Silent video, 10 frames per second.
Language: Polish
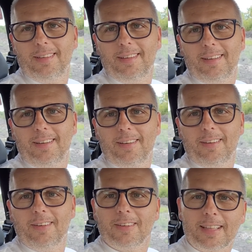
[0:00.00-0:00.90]
O!
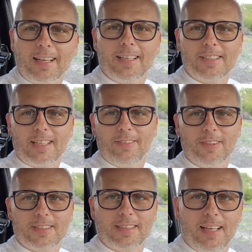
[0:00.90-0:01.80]
O, taka
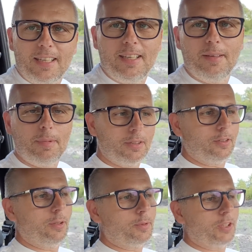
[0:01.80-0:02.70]
ciekawostka i
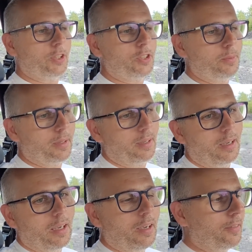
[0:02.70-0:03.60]
bardzo dobrze się trzymie.
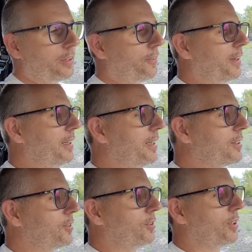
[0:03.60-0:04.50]
Więc fajne
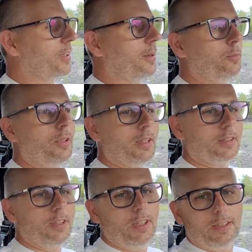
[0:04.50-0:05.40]
jest to, że jak ta buda
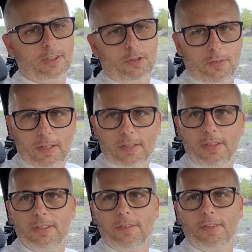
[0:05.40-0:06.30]
zgnije, aczkolwiek jest
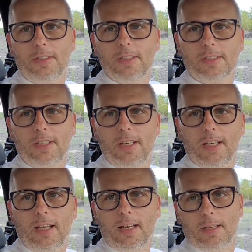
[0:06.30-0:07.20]
niezyewki, nie
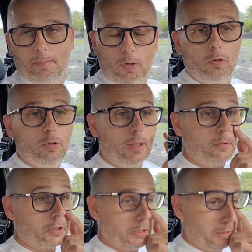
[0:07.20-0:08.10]
zgnije, ale no góra
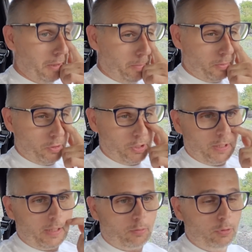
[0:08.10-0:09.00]
może zgnić, bo coś się
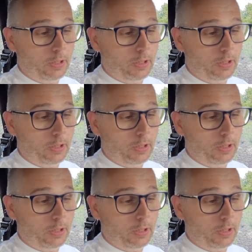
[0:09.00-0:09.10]
jednak tu